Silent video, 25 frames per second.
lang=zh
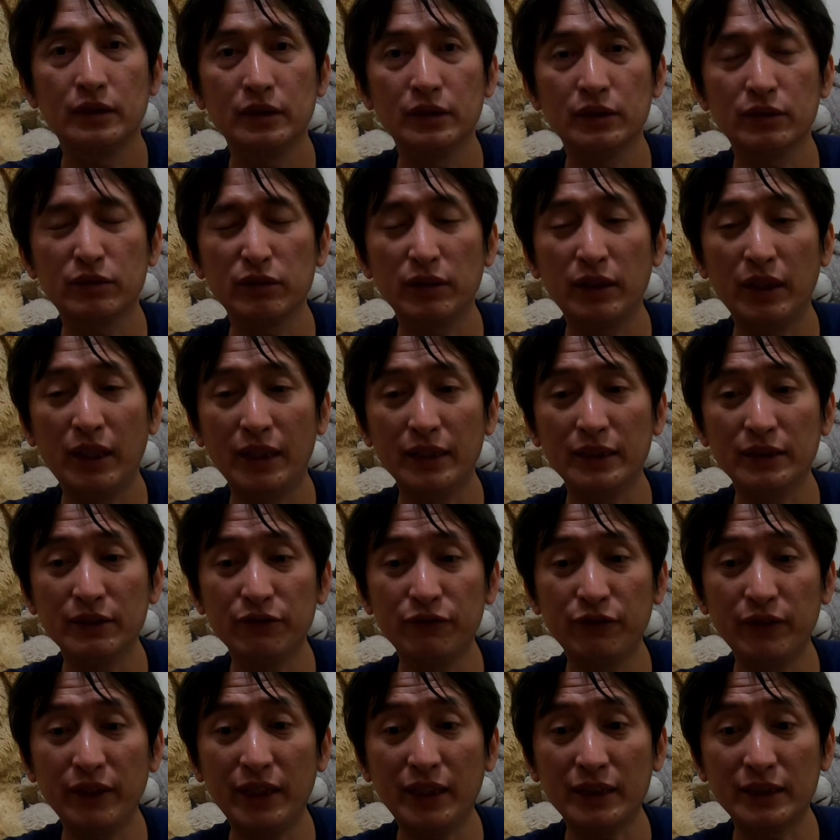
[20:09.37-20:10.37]
这个水还
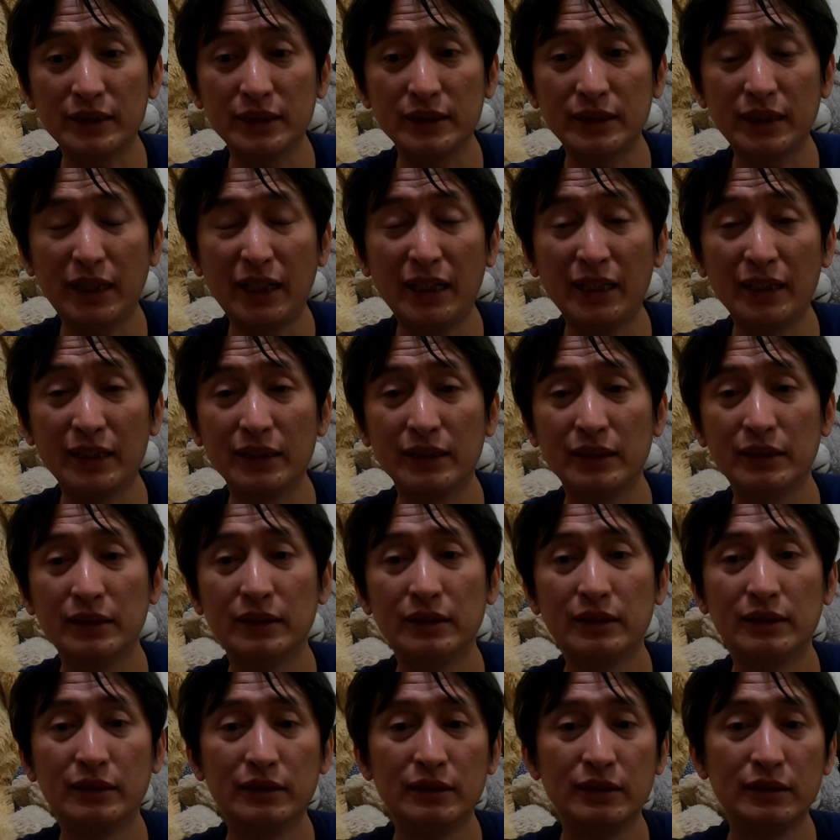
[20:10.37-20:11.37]
是非常的烫。
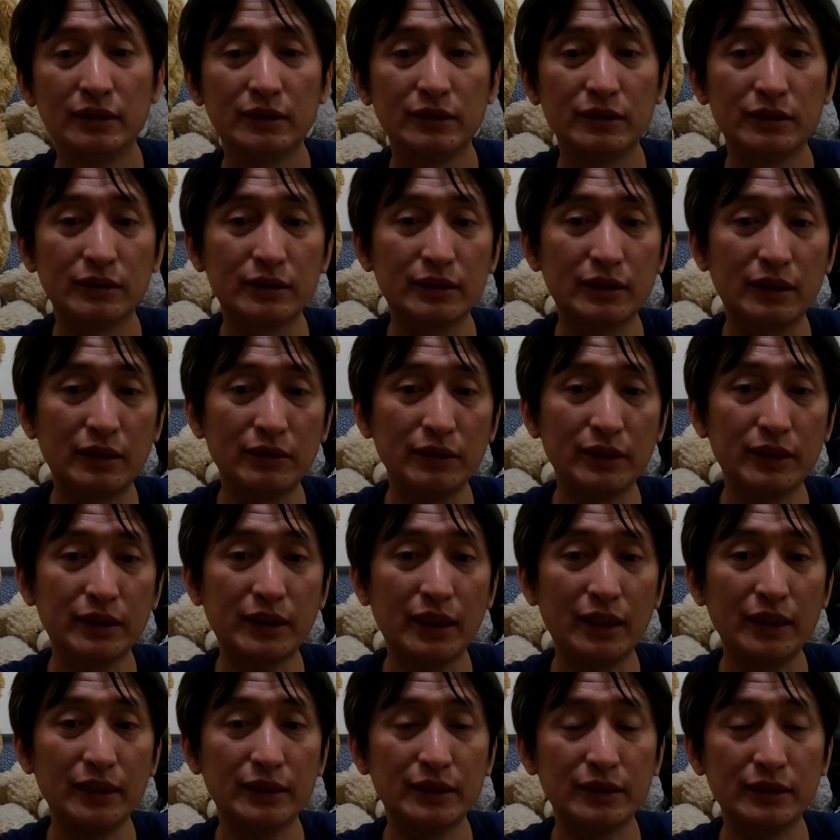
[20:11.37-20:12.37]
就稍微
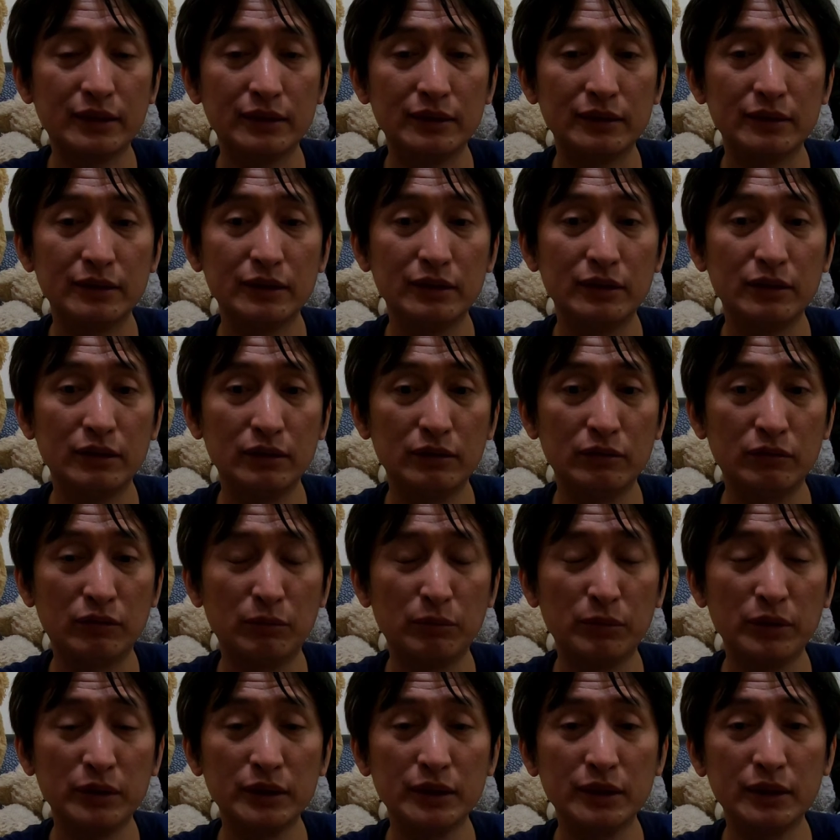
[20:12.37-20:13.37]
盖子，我
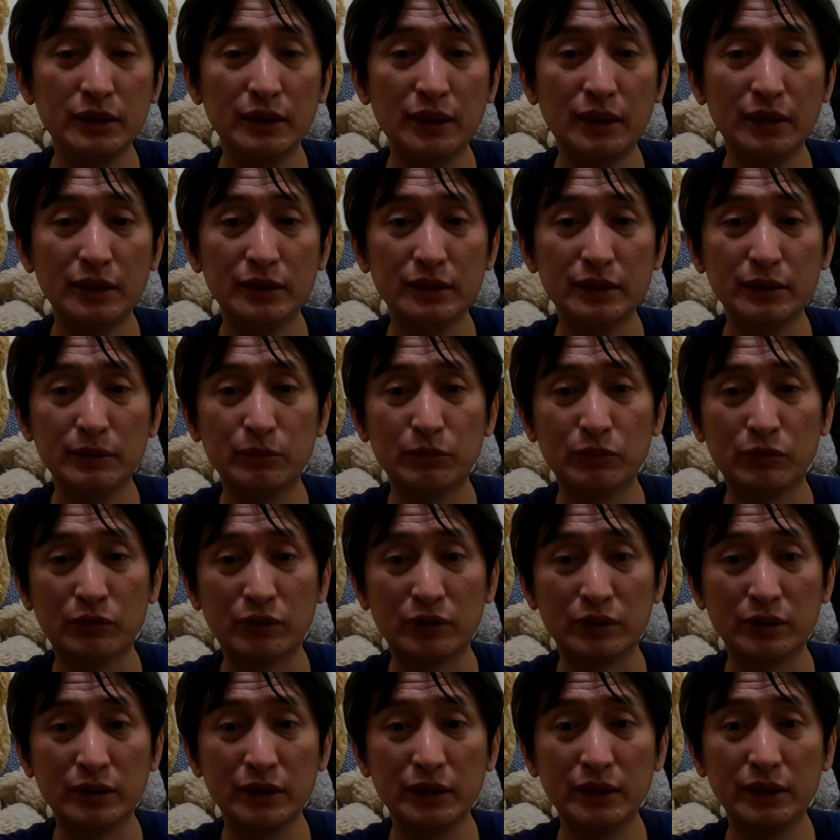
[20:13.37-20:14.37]
们现在是
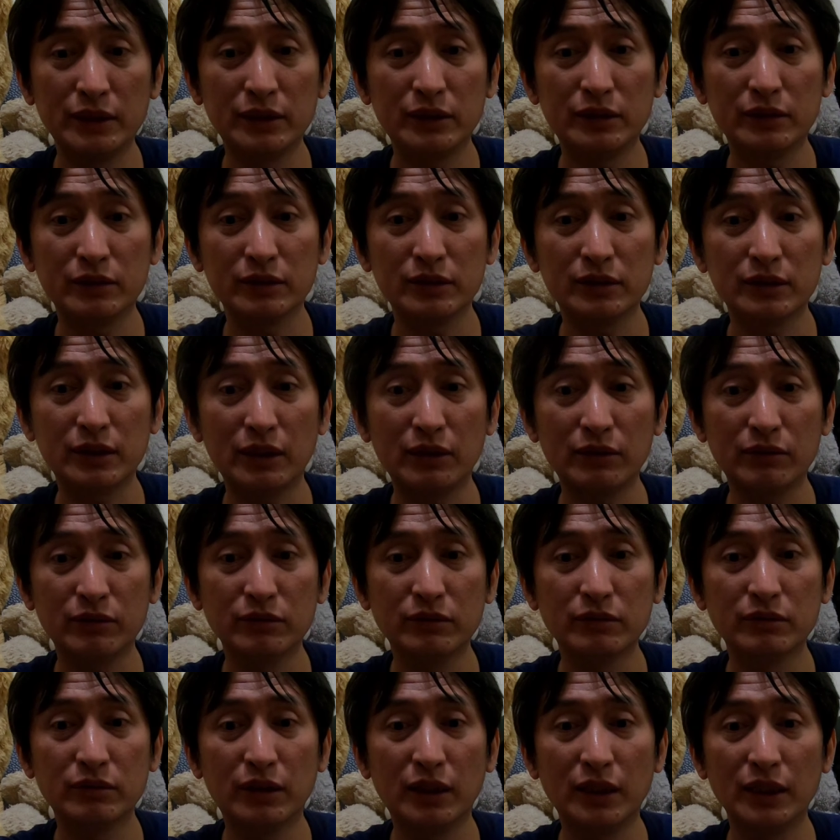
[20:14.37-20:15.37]
模拟，就是在
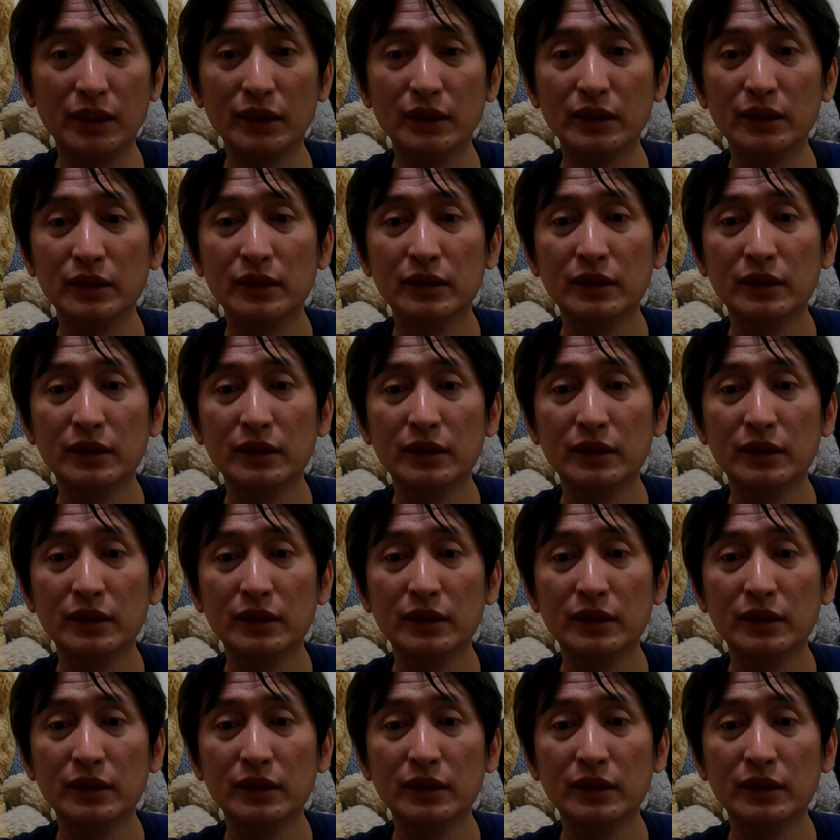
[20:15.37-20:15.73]
户外，